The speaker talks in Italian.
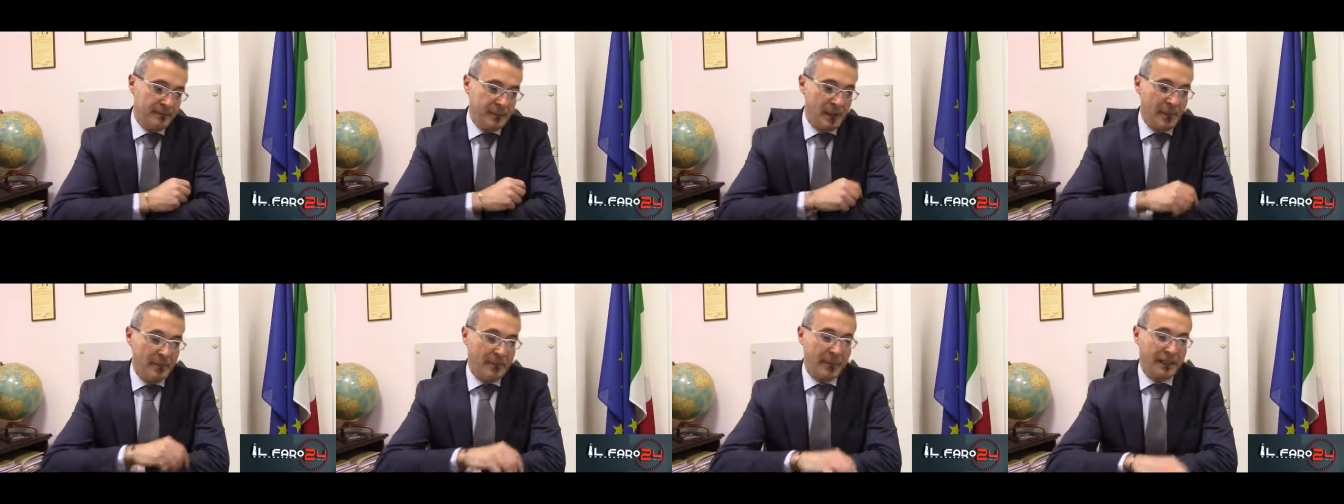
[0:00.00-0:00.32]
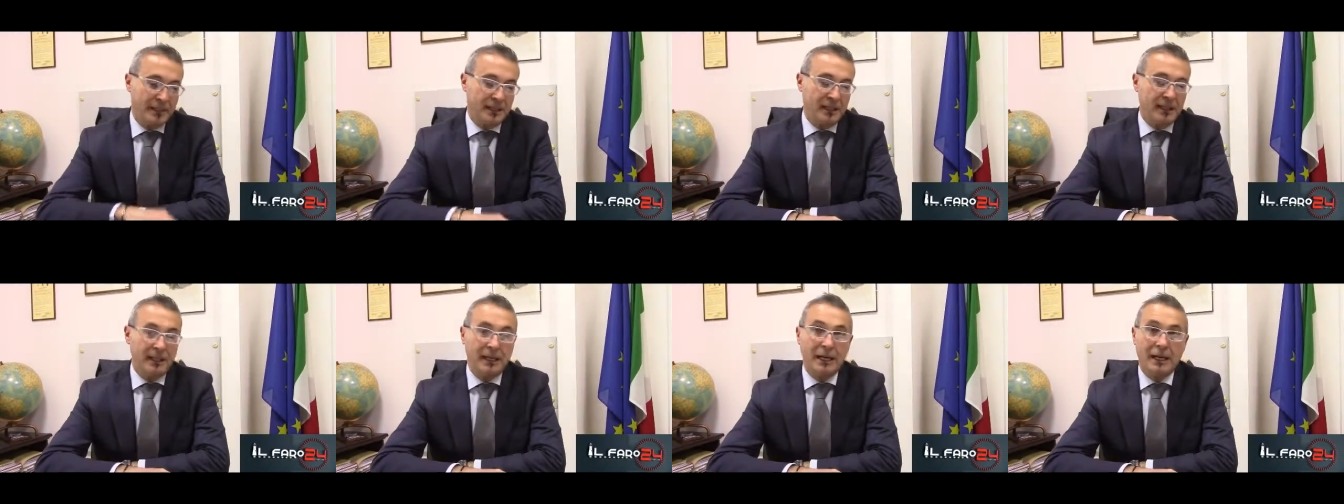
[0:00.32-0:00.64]
a
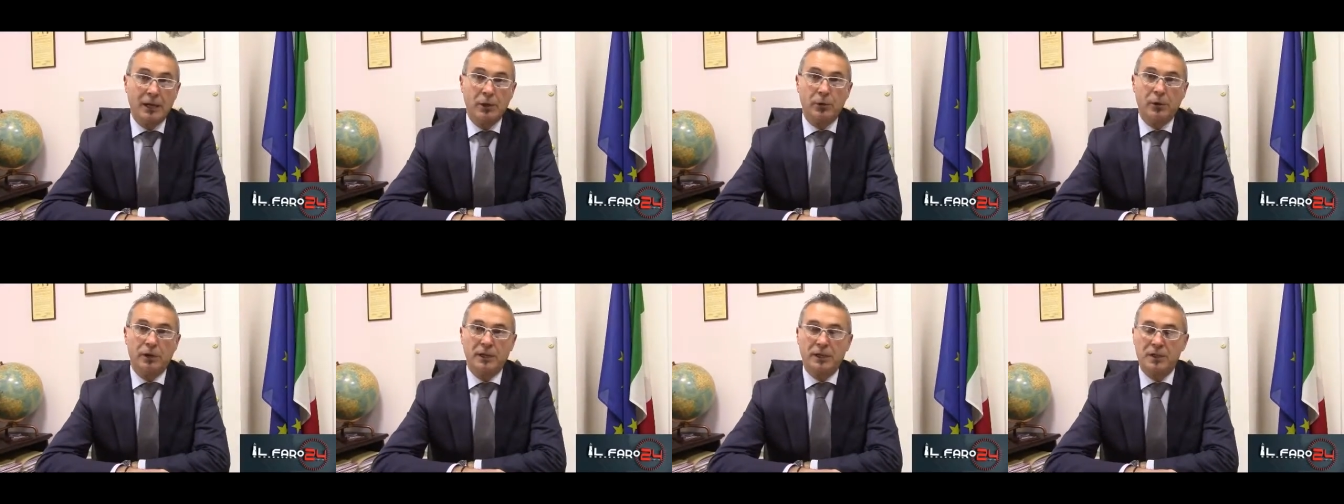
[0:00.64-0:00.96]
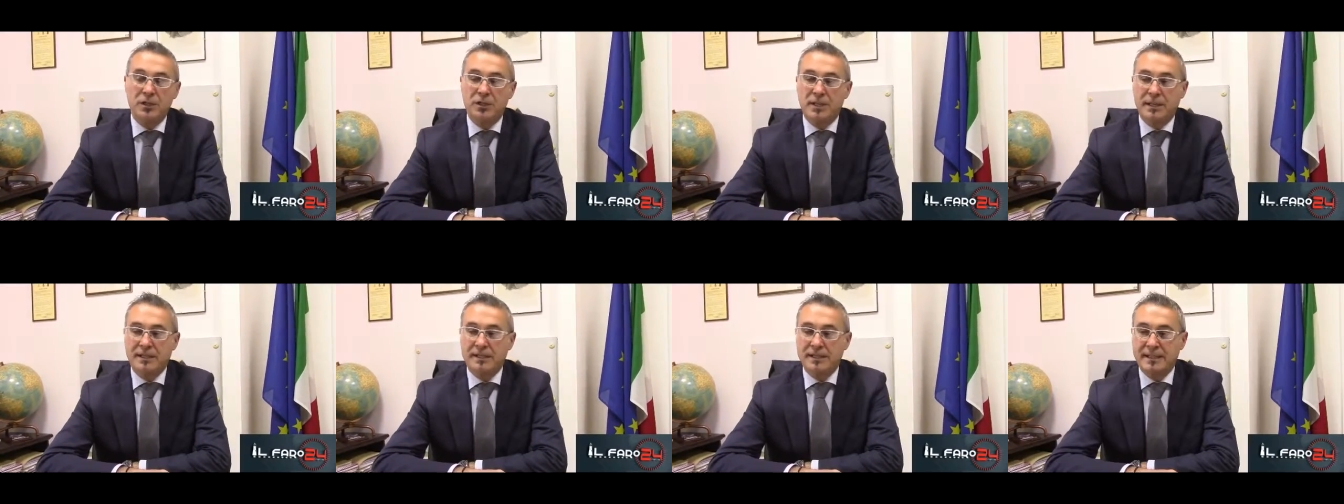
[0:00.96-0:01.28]
partire dalle ore
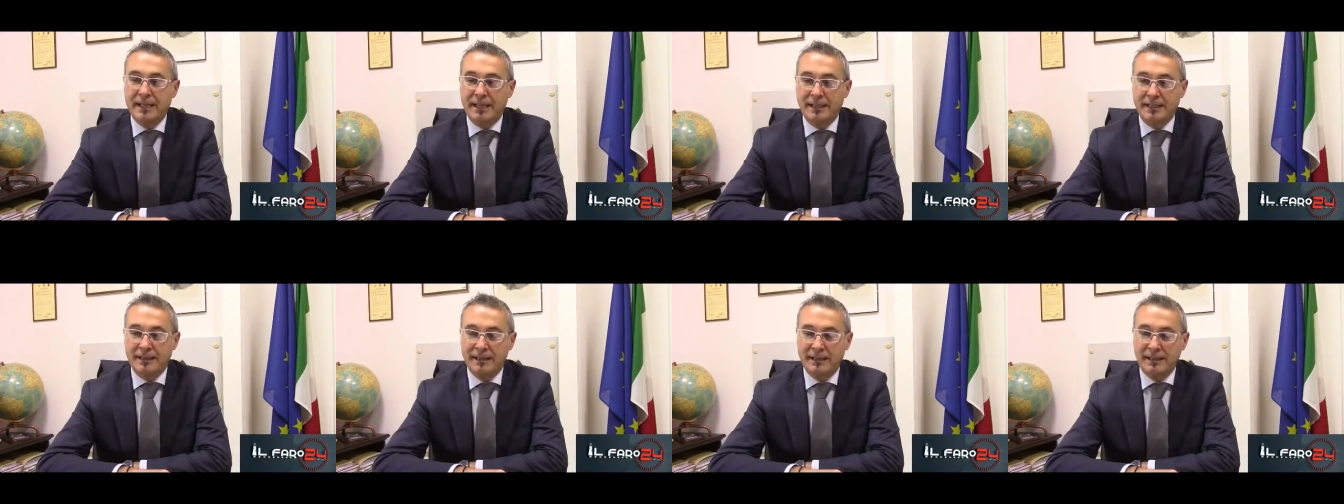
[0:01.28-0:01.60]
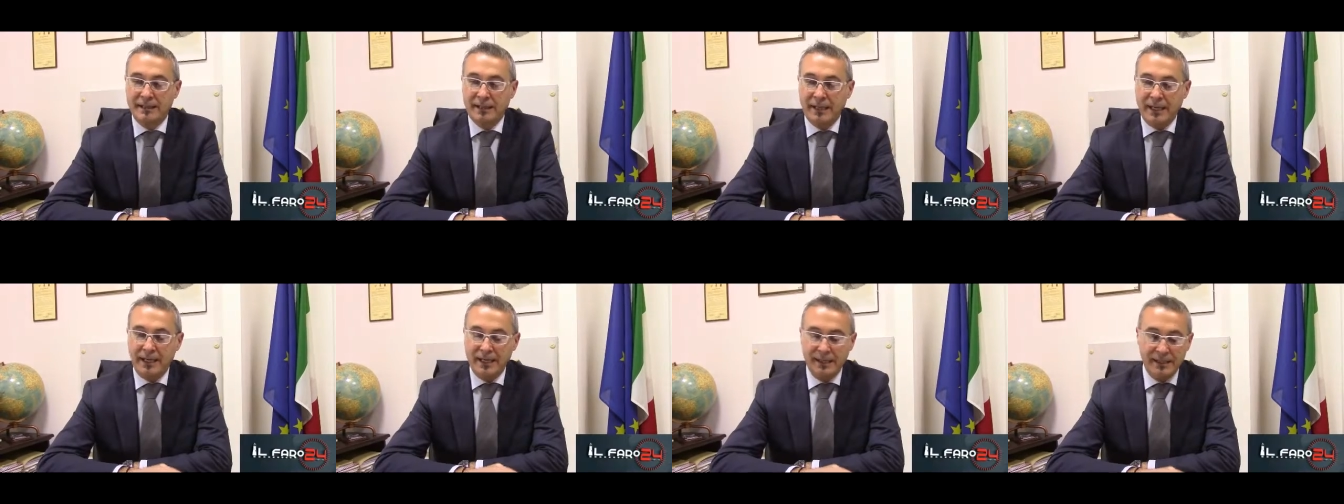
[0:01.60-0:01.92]

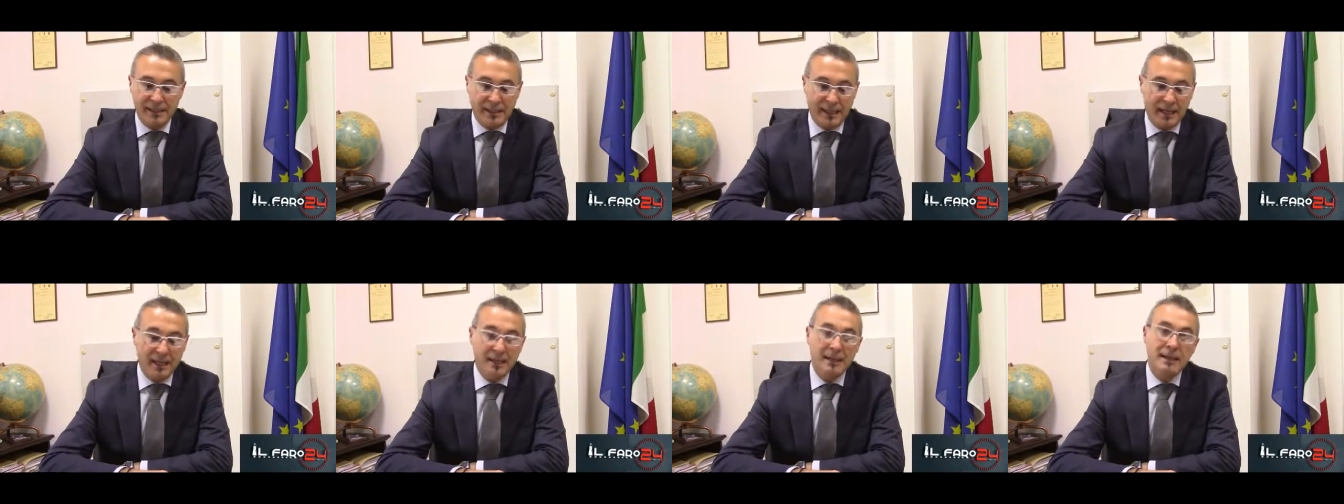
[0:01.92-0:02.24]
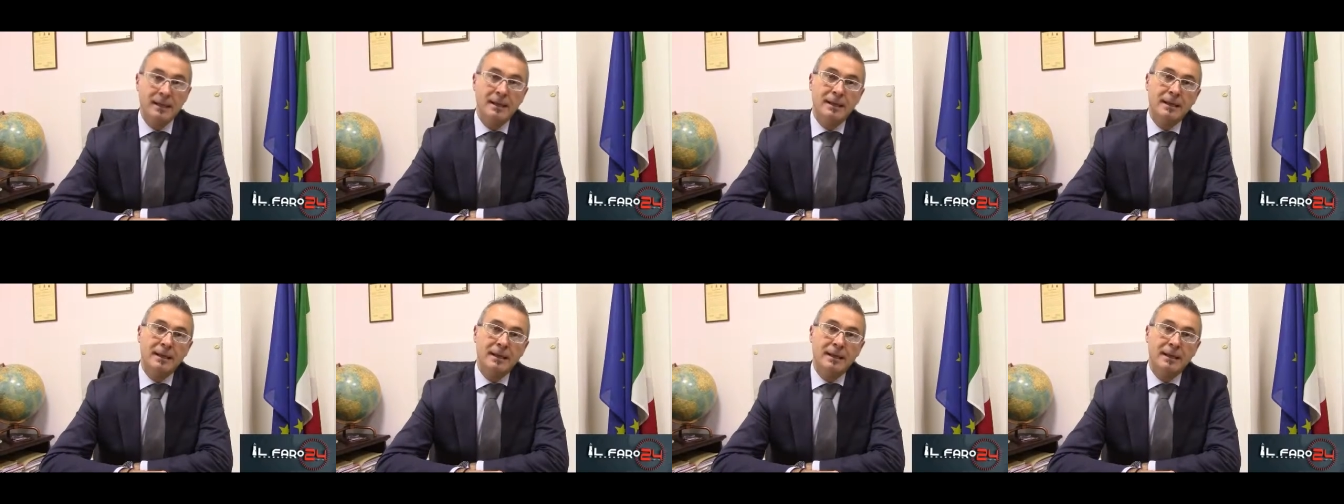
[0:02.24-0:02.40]
17.30